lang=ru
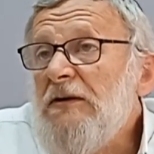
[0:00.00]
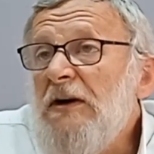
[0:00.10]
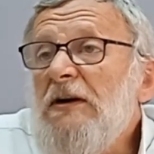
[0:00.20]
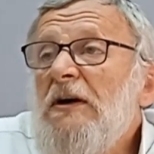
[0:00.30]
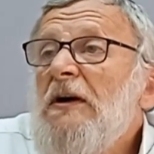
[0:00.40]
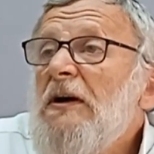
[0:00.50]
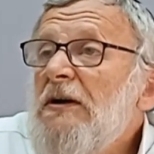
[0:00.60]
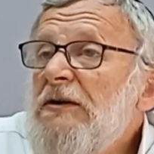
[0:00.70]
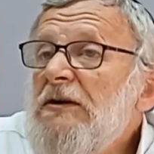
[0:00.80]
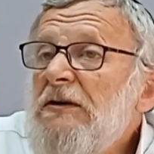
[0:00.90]
Э, да?
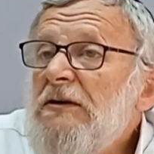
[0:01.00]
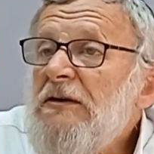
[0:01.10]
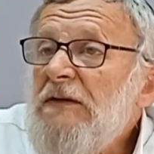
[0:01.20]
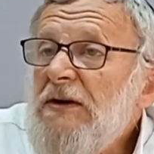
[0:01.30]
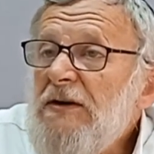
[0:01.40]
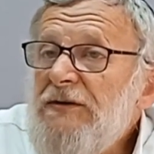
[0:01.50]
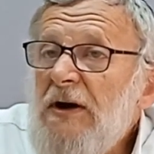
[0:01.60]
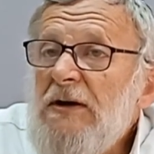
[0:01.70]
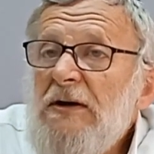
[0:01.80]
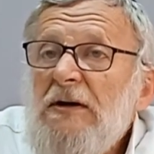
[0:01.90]
Они говорят
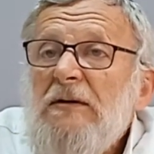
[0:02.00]
так.